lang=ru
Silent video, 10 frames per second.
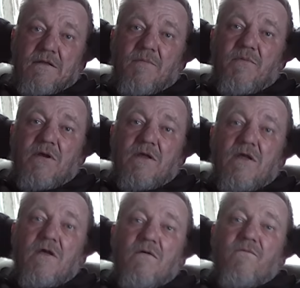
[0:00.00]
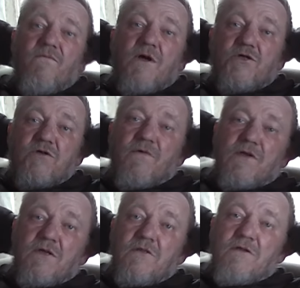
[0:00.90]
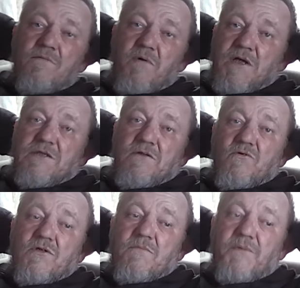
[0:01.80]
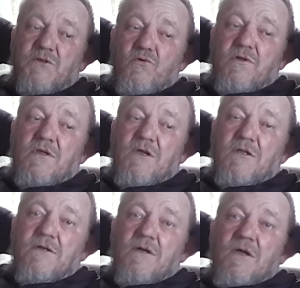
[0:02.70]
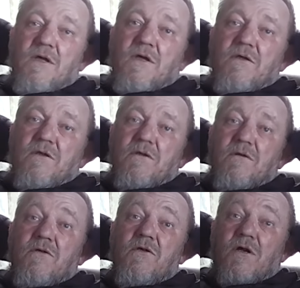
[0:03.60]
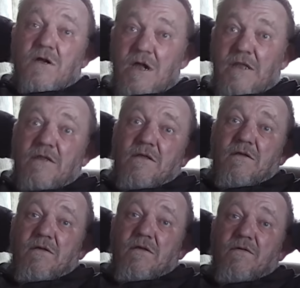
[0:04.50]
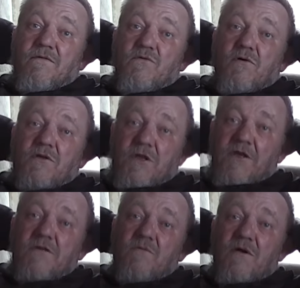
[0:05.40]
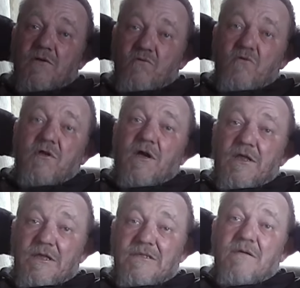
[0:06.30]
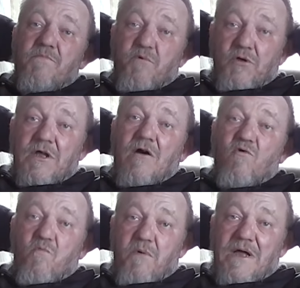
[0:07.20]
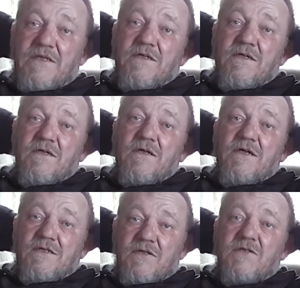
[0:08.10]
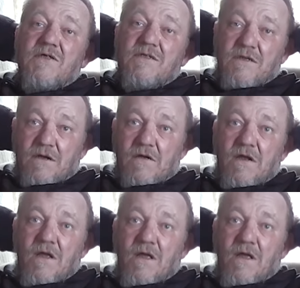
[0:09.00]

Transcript: Там были наши военные базы. То есть, по сути дела, Иран в 1943 году находился под оккупацией СССР.